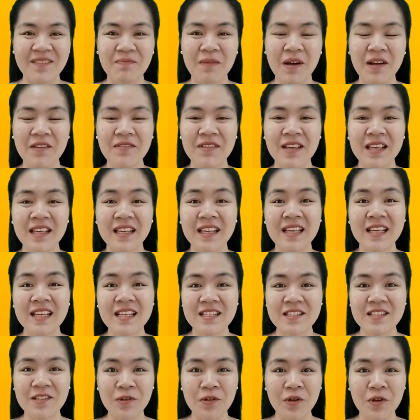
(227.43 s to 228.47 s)
Bởi vì
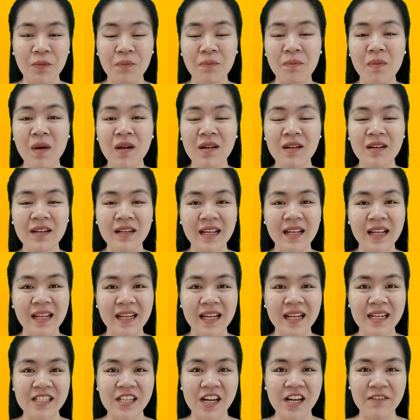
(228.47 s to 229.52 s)
khi sử dụng bất
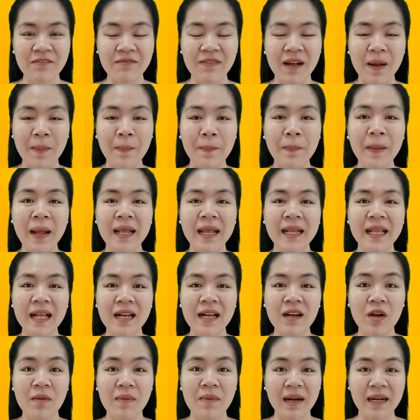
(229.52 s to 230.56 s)
kỳ các sản phẩm hay
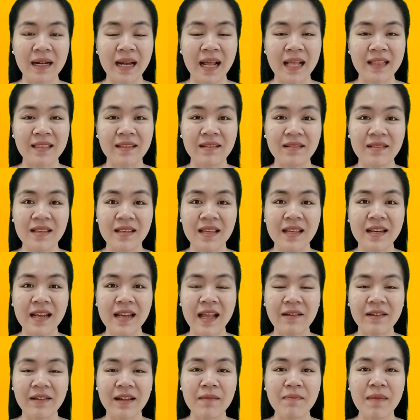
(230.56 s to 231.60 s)
các loại mặt nạ tự nhiên
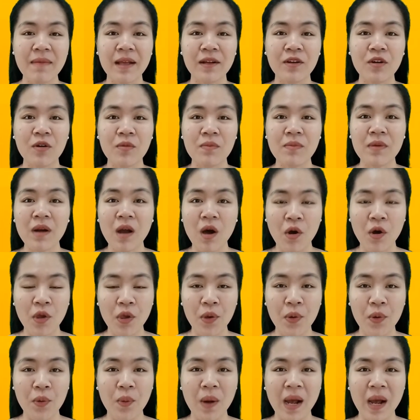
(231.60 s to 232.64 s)
nào các bạn cũng đòi
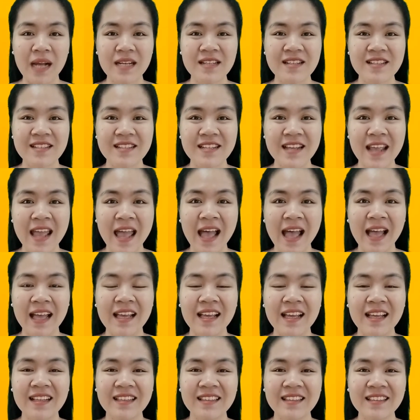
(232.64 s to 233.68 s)
hiệu quả trên da.
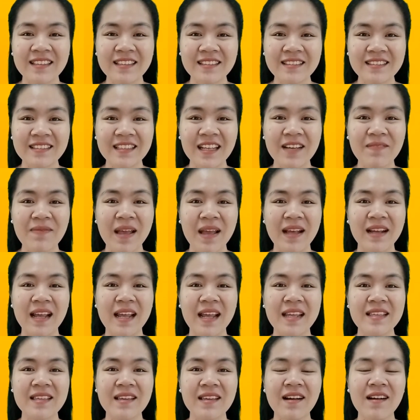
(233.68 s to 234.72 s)
Nhưng các bạn
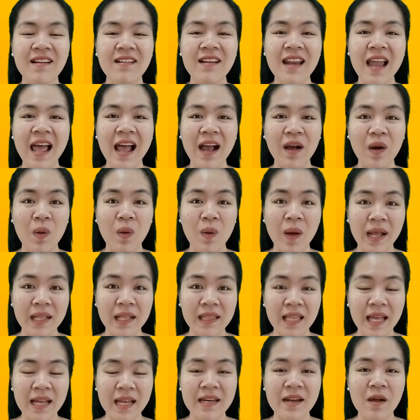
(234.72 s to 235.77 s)
hãy nhớ là khoai
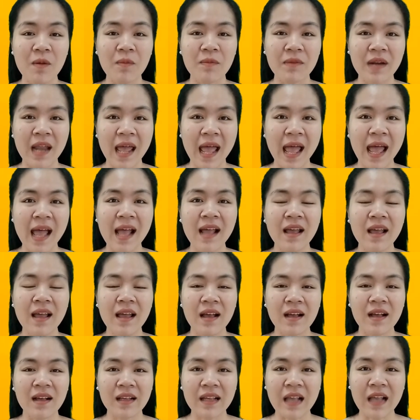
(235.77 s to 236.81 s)
tây đông đá
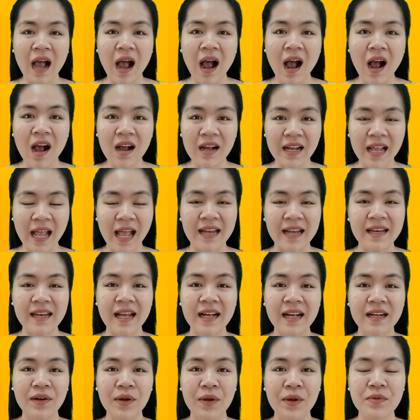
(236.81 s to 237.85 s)
có khả
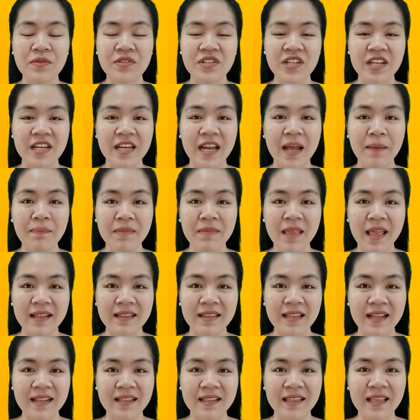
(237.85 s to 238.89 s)
năng điều trị nám da
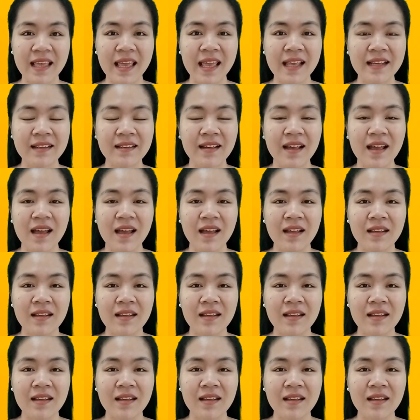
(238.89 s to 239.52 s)
tàn nhang.